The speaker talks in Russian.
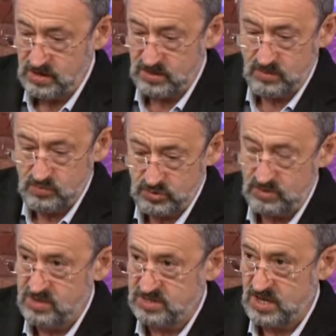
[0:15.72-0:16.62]
и это
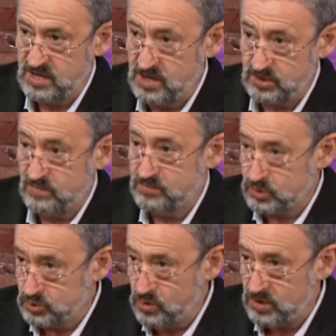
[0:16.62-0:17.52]
будет бесконечно.
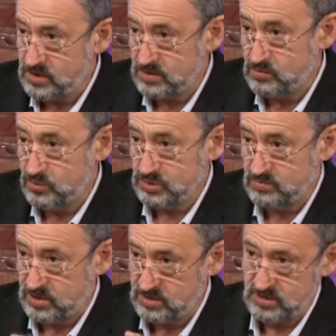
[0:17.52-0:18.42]
Вообще, сколько это
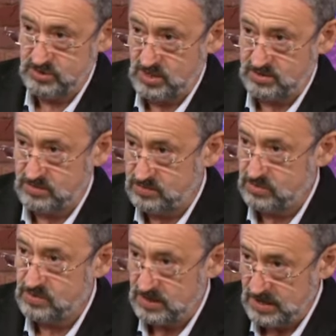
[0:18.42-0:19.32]
может продолжаться
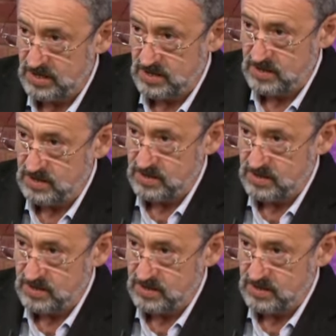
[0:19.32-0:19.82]
все? До тех